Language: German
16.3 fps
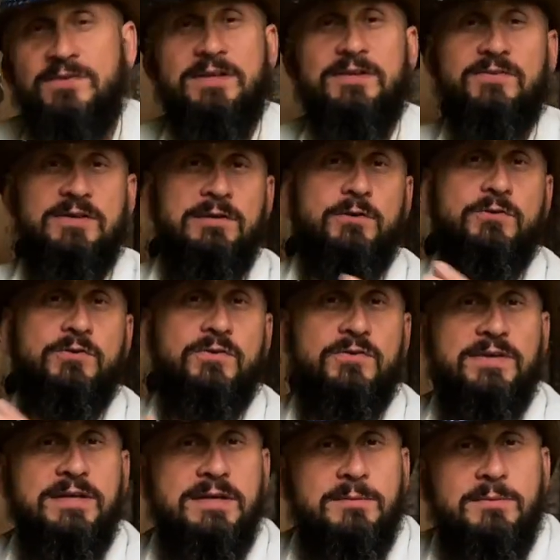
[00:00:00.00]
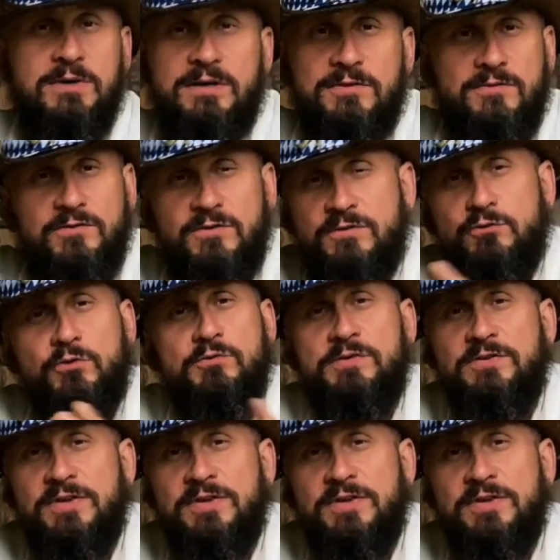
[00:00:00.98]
Na, sinnlos ist nicht, aber so wie es